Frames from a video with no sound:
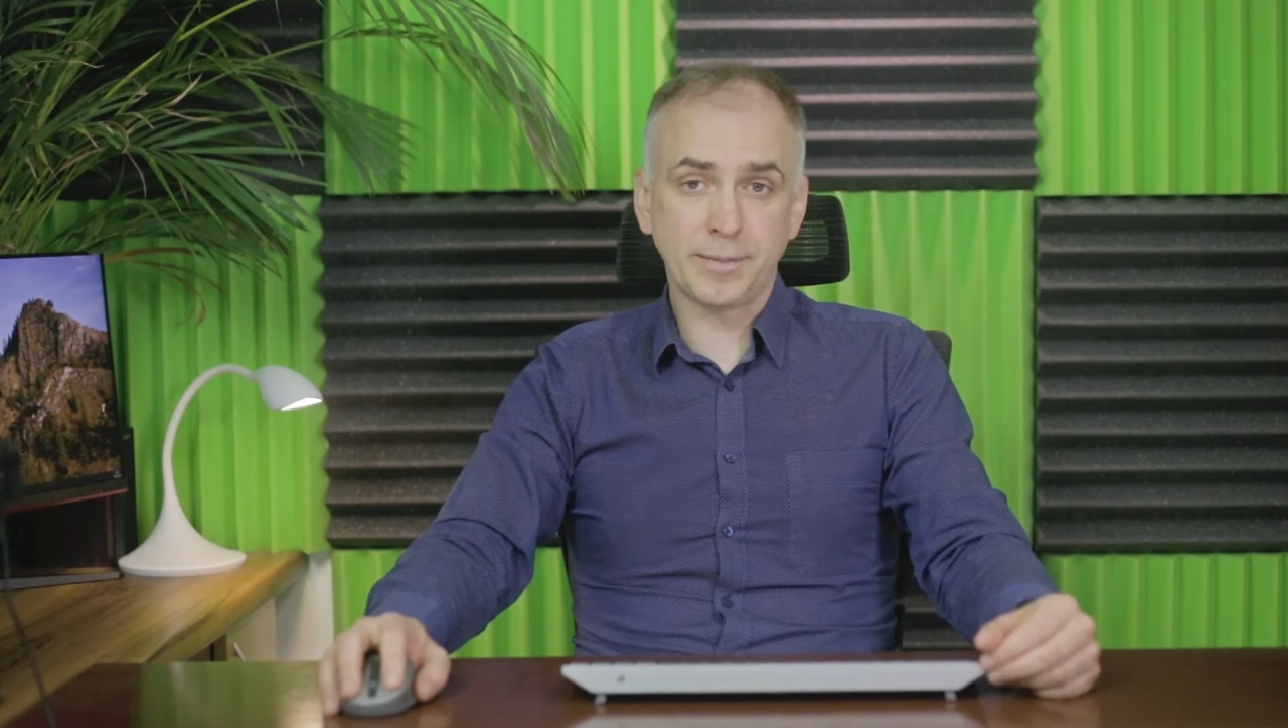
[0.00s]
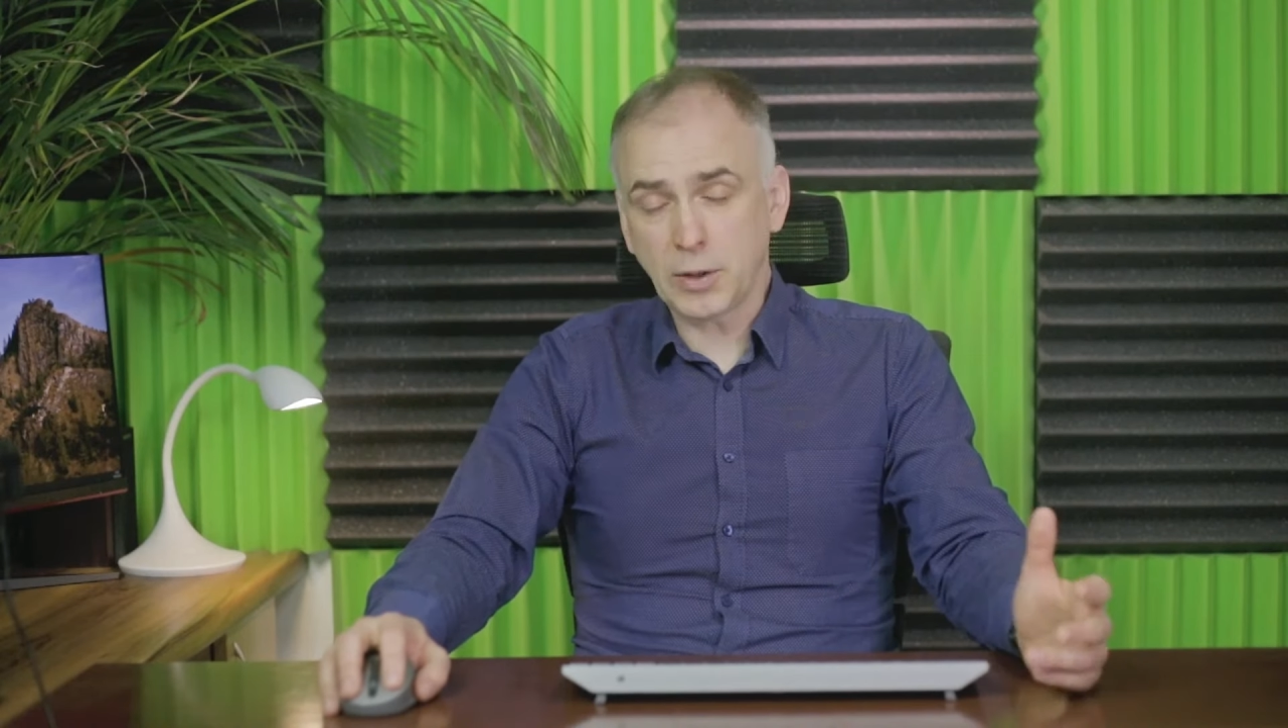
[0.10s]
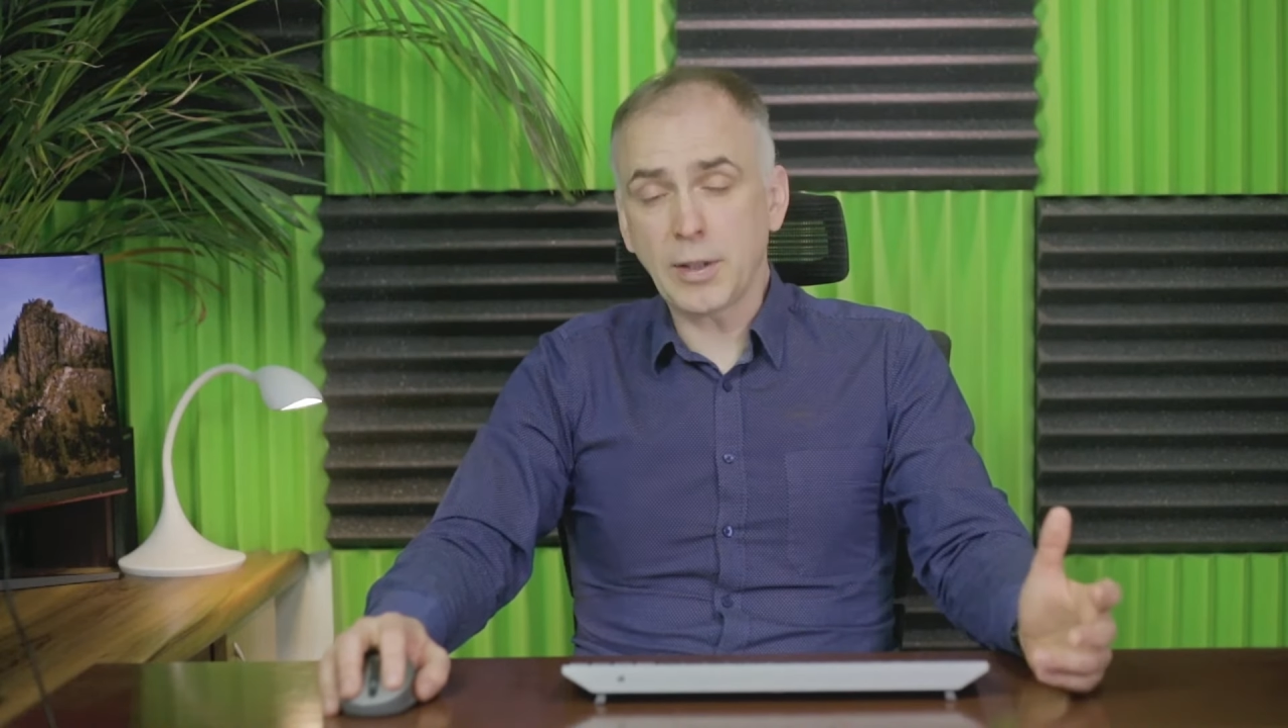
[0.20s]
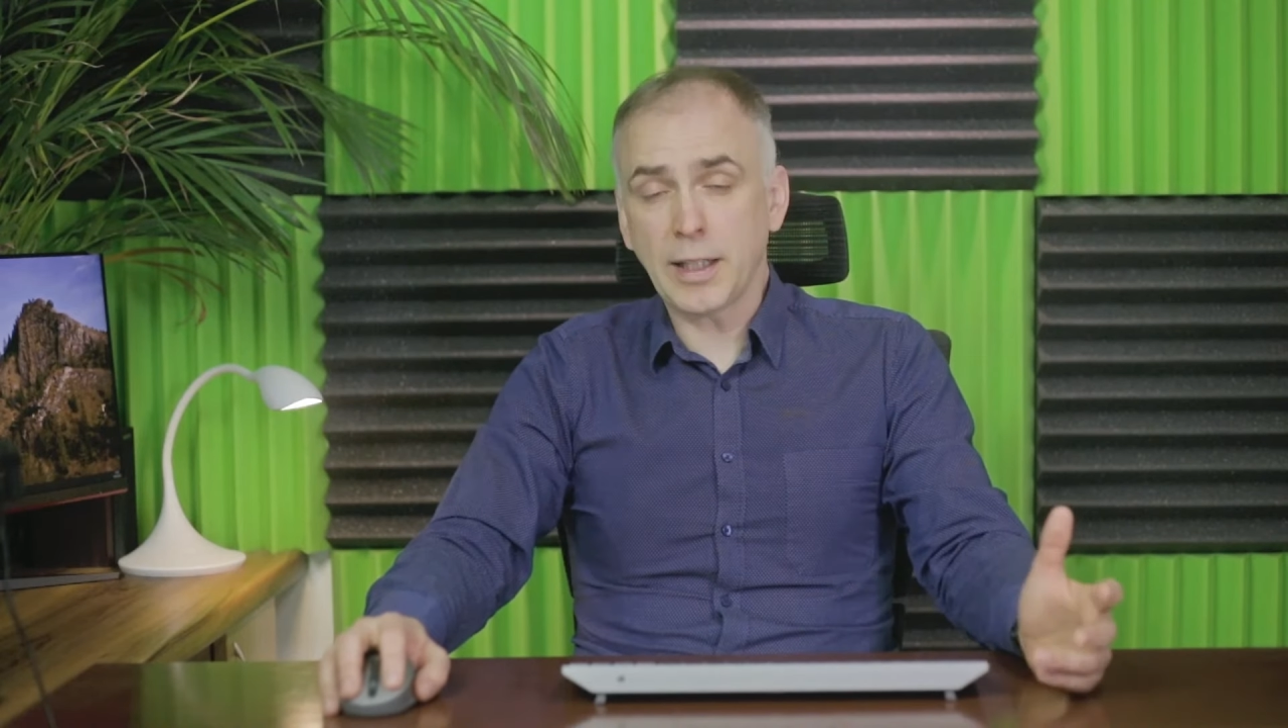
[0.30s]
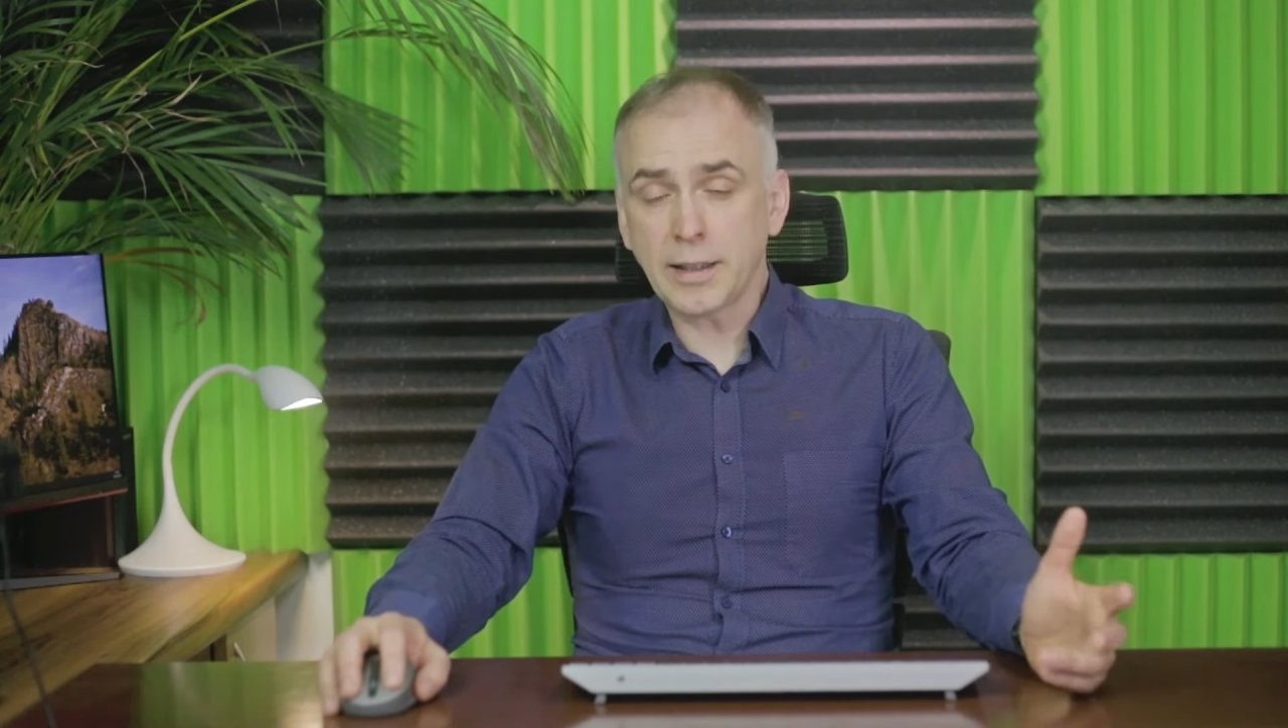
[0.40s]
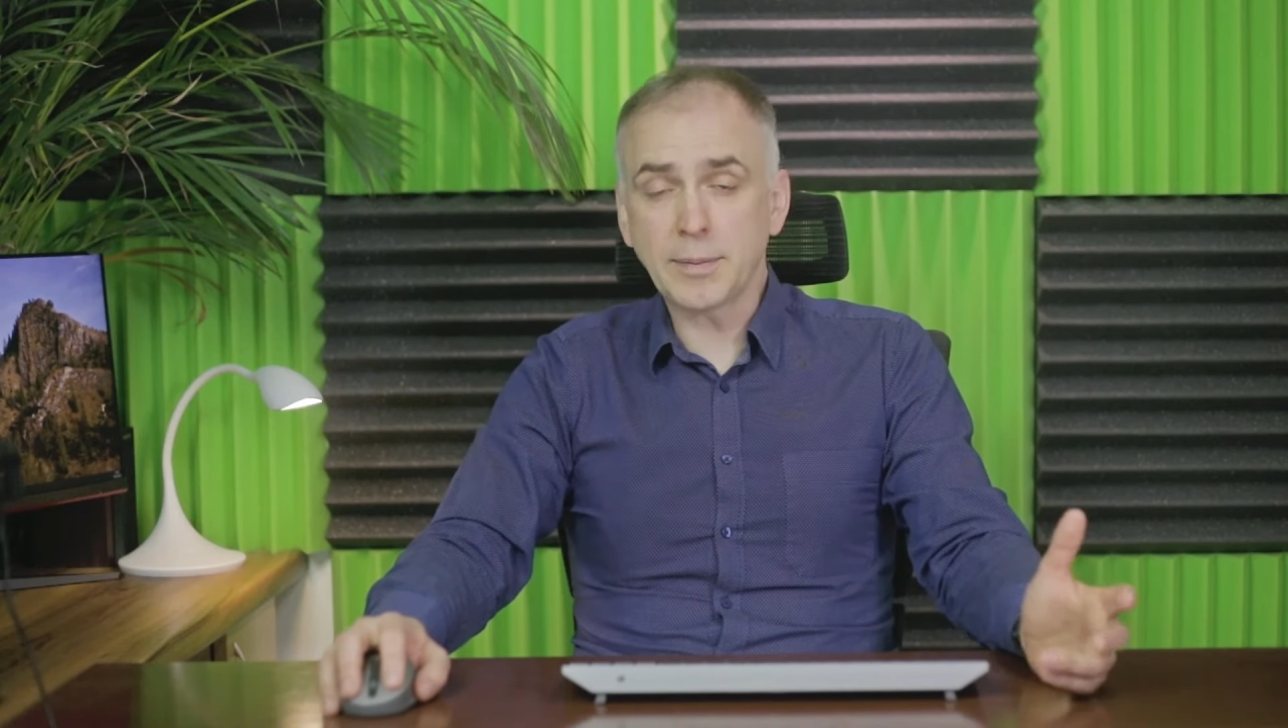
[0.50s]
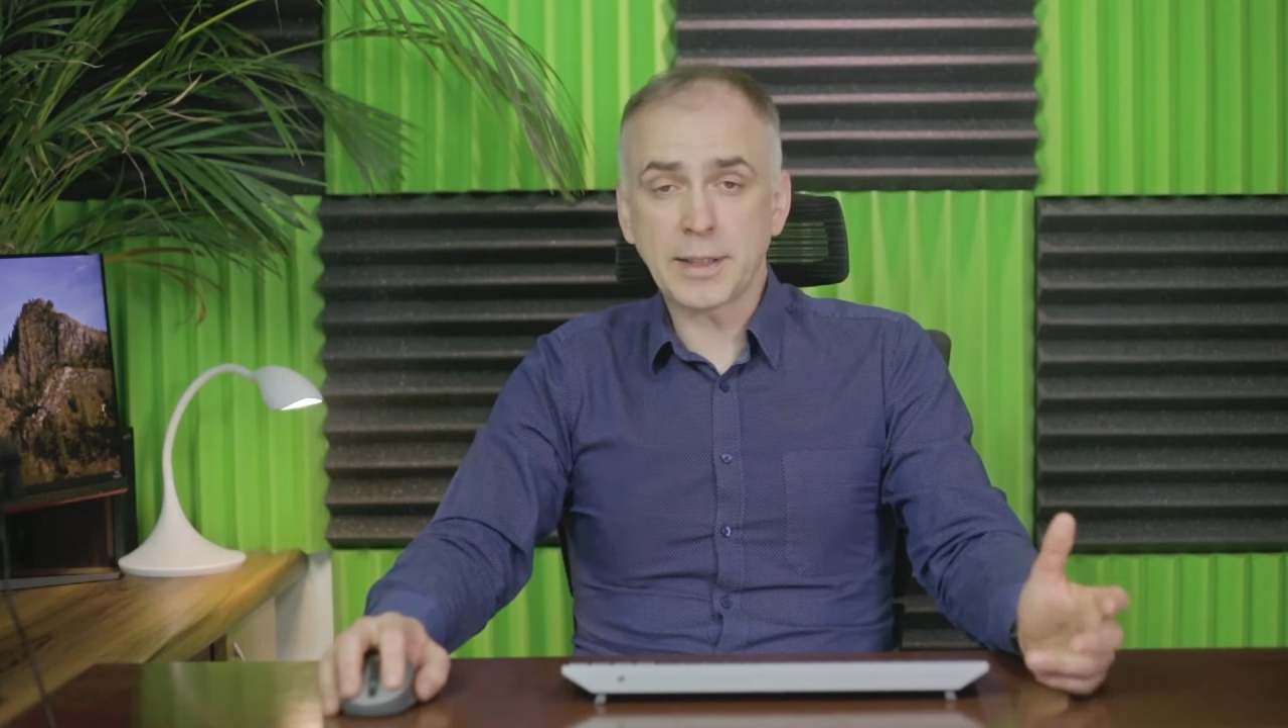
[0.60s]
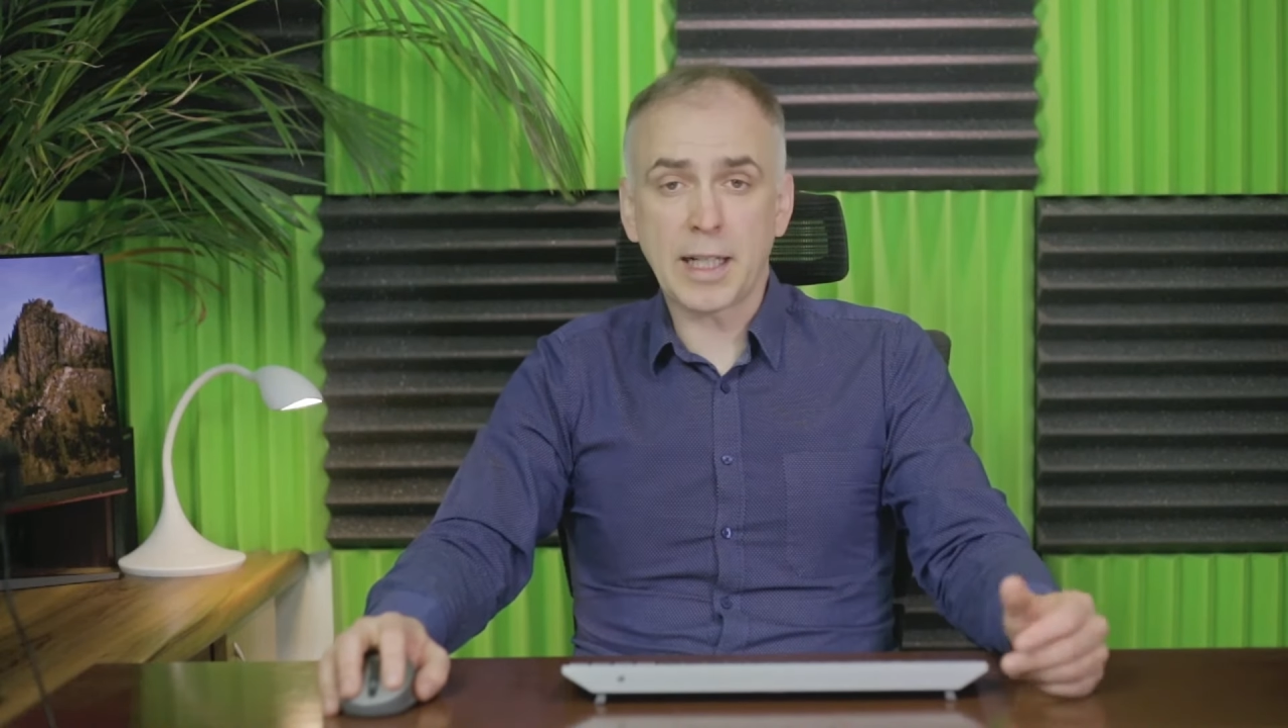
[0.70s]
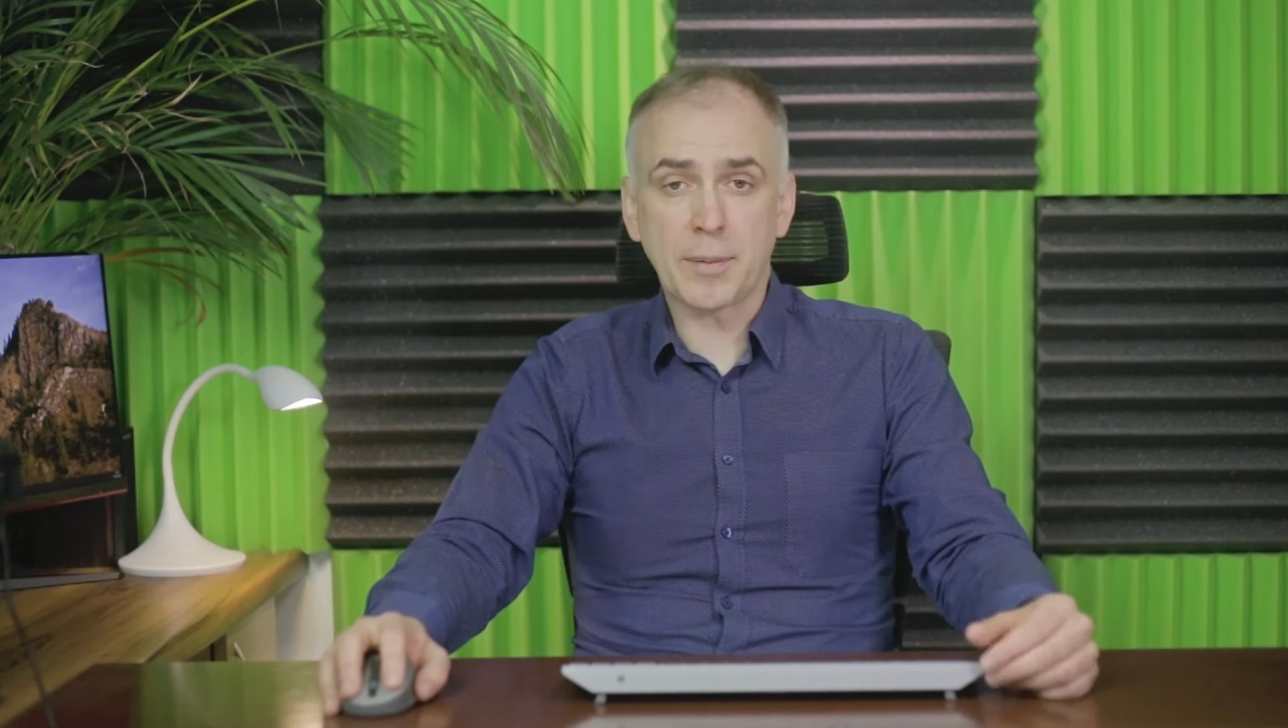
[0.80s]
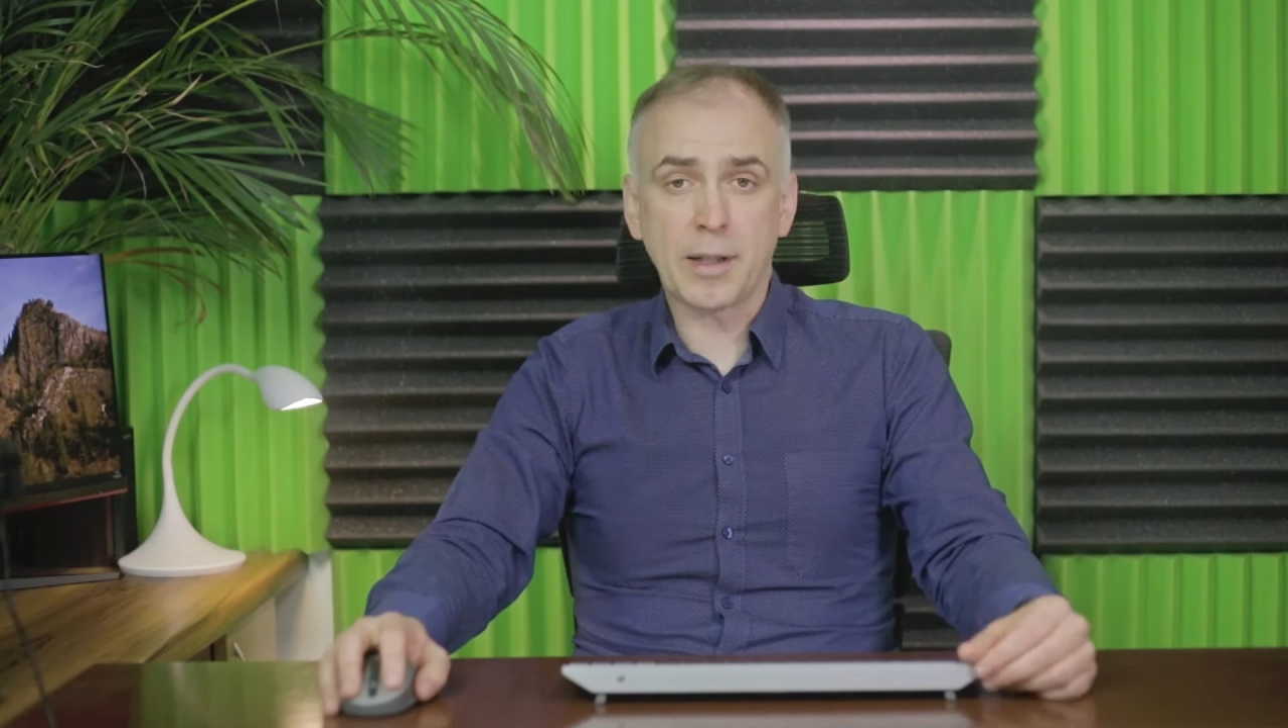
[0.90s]
która na tym
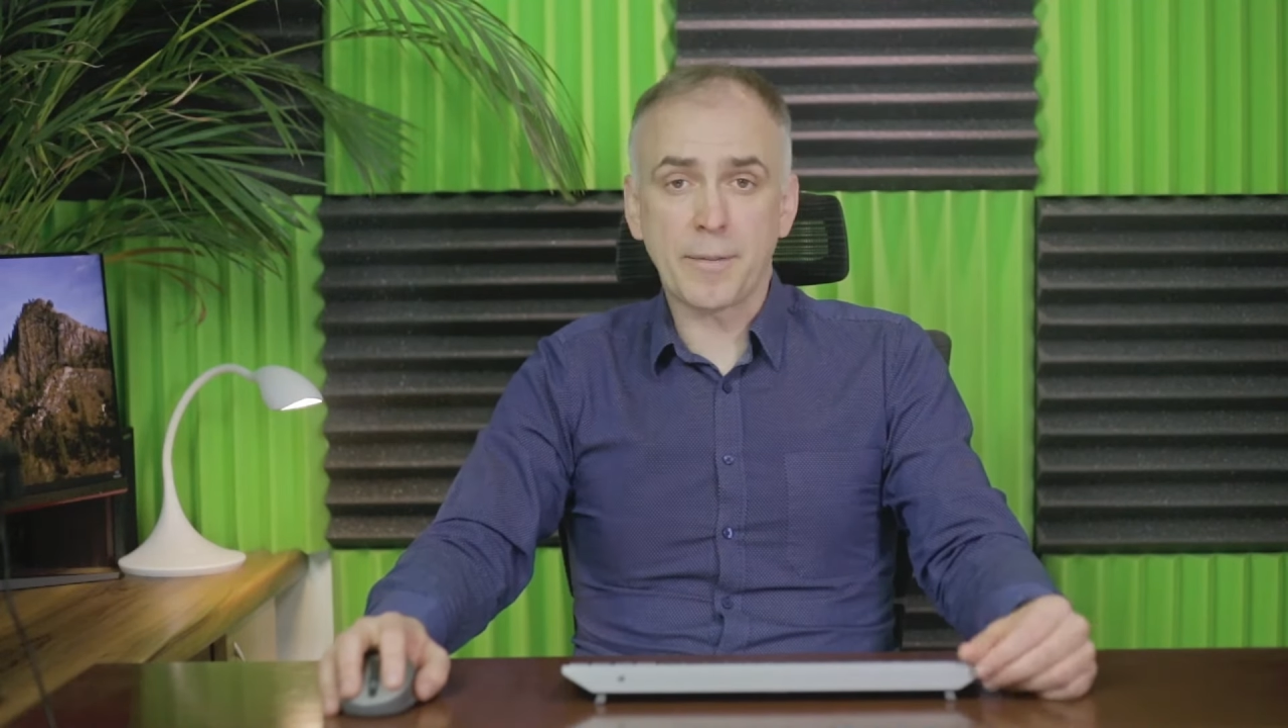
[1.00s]
zarabia.